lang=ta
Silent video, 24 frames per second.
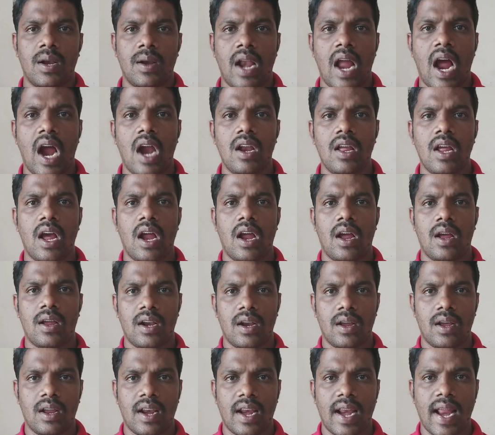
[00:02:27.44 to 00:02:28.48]
நாலு
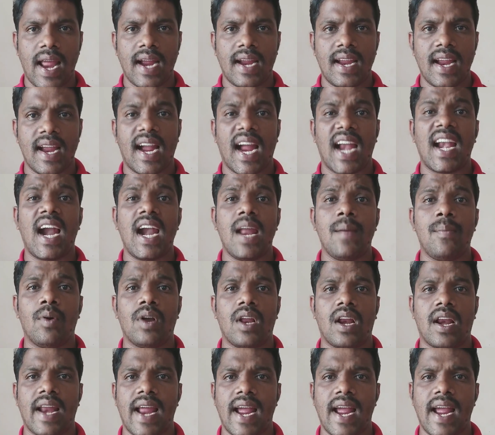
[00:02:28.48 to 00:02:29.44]
ரேக்கு கண்ணாடி போட்ட